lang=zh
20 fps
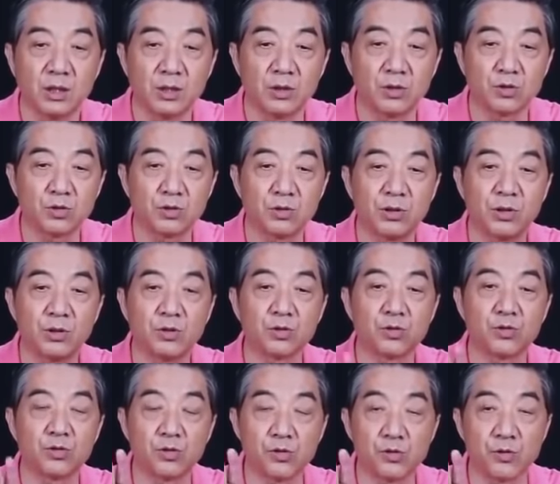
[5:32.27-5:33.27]
游出以后
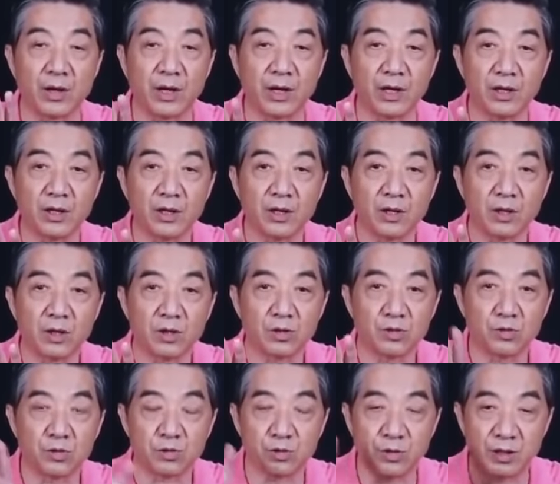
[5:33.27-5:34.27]
出水，
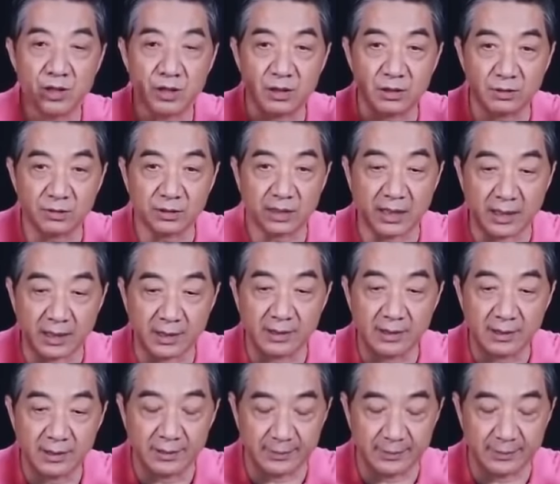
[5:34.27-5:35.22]
出水以后呢，